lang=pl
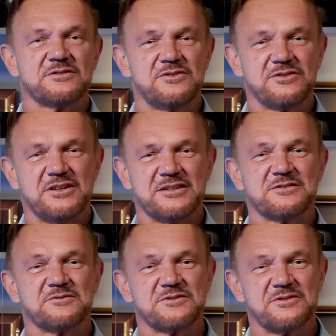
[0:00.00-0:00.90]
o
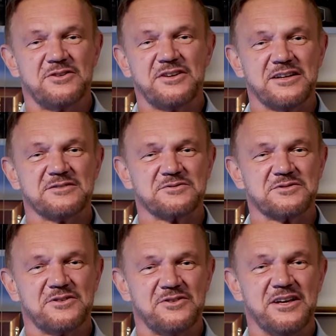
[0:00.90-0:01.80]
Jezus, o
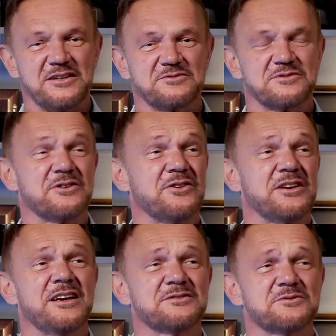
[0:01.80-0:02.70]
Jezus, o Jezus, o
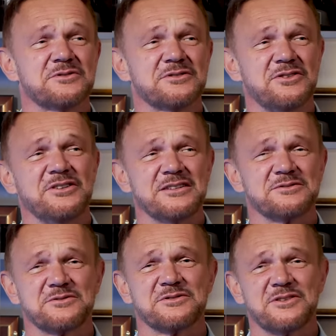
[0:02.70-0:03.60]
Jezus, o
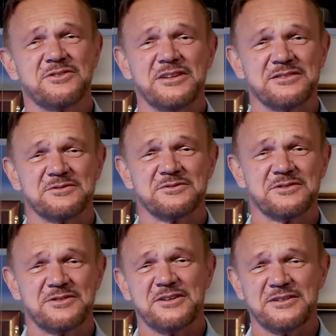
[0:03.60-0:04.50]
Jezus, o Jezus, o